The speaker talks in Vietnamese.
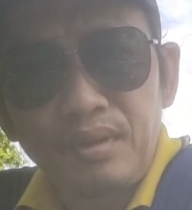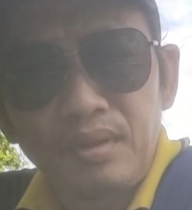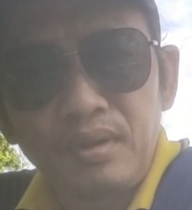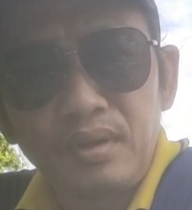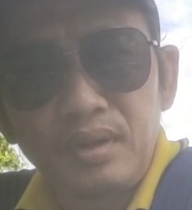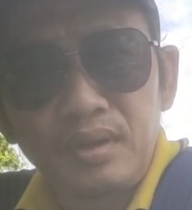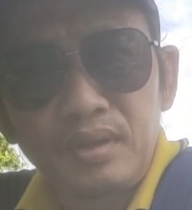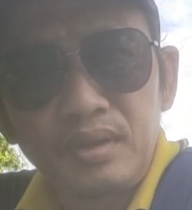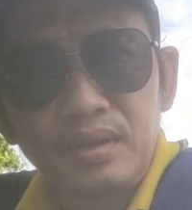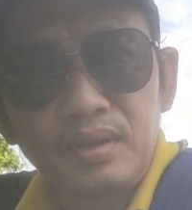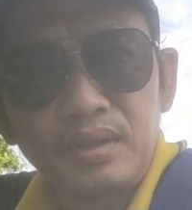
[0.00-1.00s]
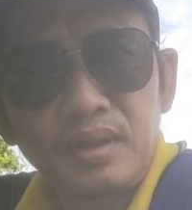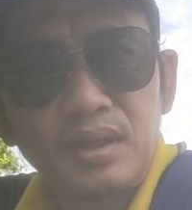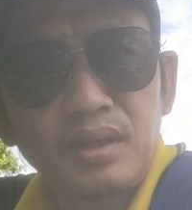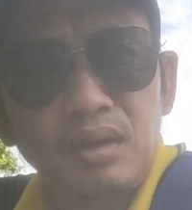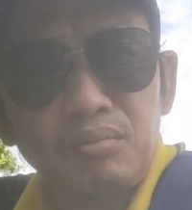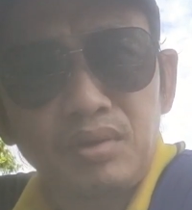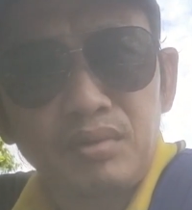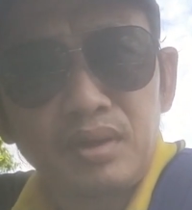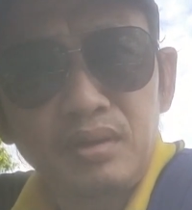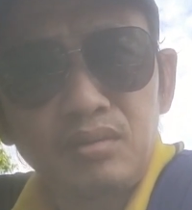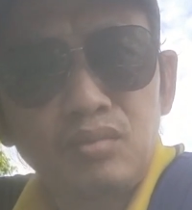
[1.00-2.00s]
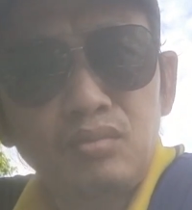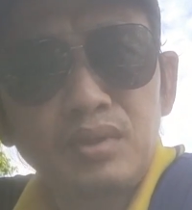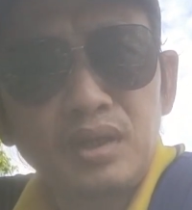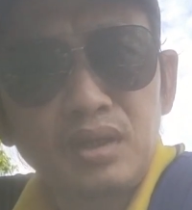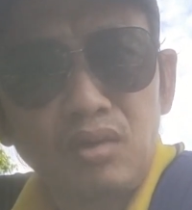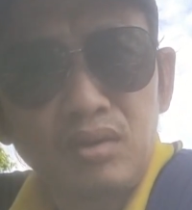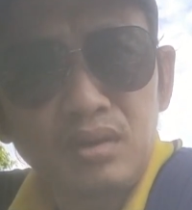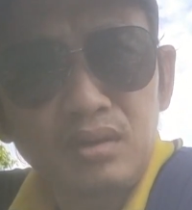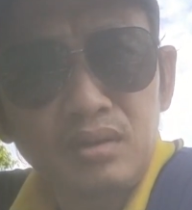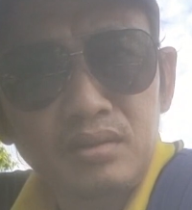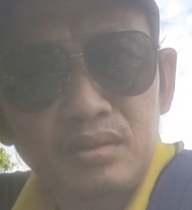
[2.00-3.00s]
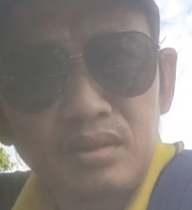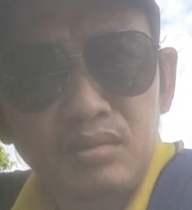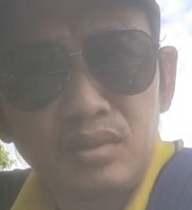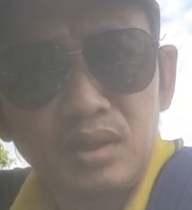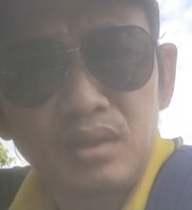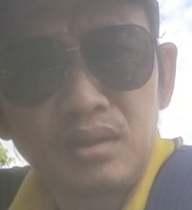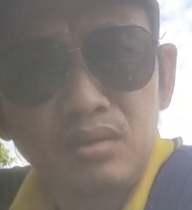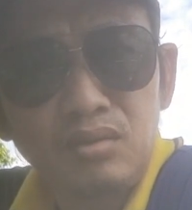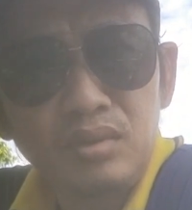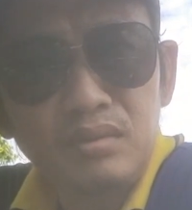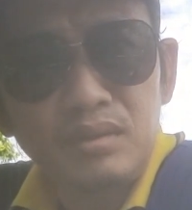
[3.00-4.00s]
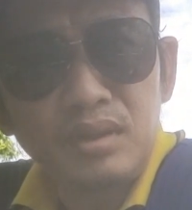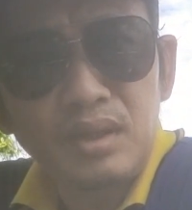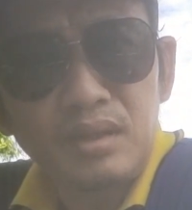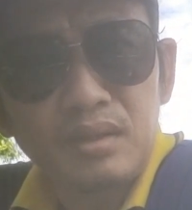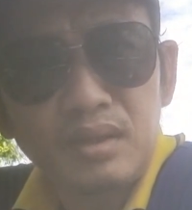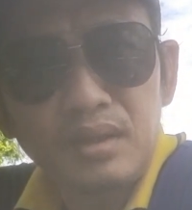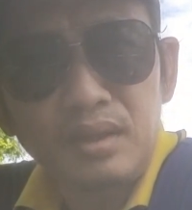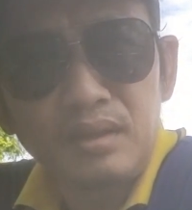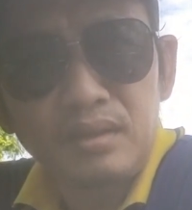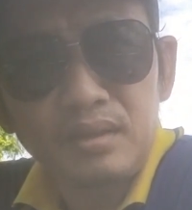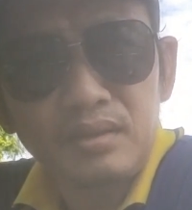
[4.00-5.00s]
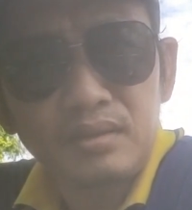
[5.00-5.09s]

rồi cái chất độc nhiều khi nó cũng tùy loại nữa quý vị lên núi quý vị thấy người ta lấy